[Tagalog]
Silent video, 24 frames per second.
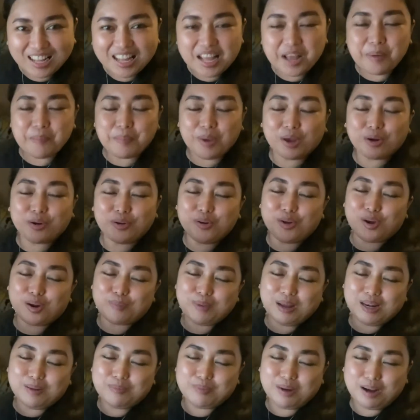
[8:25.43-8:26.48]
Pero
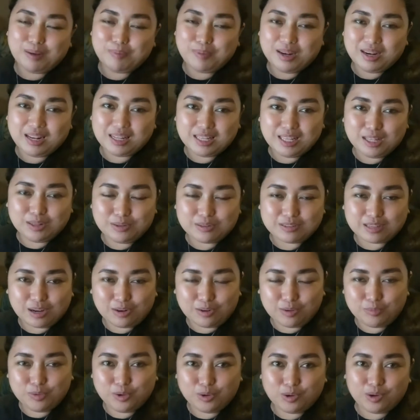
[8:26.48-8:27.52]
normally mga ben, nandito sa
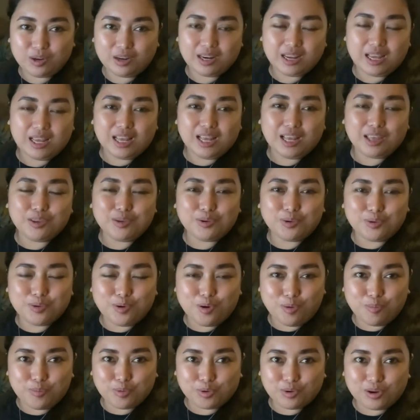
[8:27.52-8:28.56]
loob yun, yung
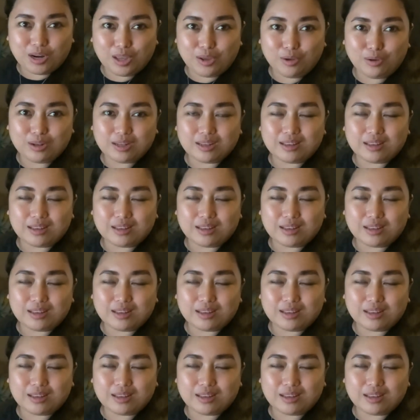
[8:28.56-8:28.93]
GoPro na yun.